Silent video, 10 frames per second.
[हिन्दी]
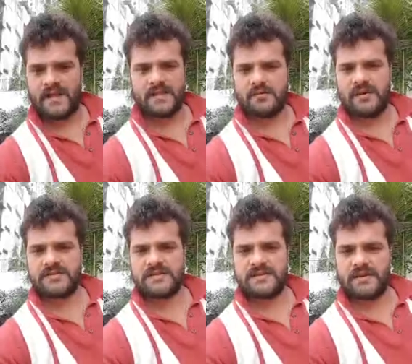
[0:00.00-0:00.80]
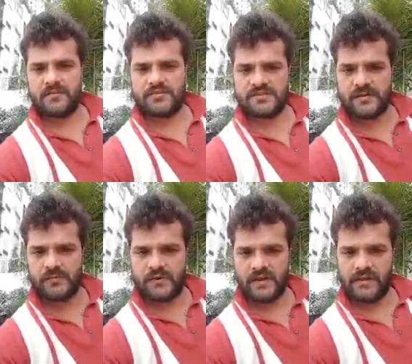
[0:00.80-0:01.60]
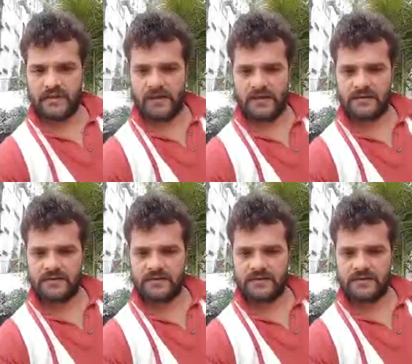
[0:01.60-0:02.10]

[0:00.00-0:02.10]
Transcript: अदरवाइज किसी ने मुझे सपोर्ट नहीं किया है